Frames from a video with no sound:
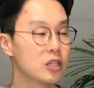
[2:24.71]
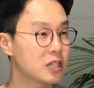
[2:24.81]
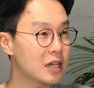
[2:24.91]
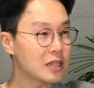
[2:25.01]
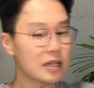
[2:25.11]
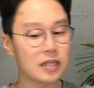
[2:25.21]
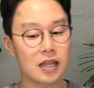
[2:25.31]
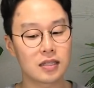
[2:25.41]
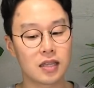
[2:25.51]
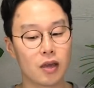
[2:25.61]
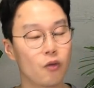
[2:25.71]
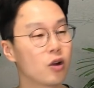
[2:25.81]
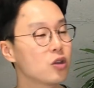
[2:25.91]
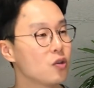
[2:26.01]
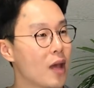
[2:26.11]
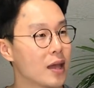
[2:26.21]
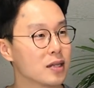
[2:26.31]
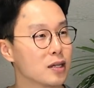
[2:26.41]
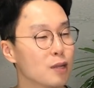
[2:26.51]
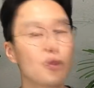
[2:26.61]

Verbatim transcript: 직장 상사한테 where you at?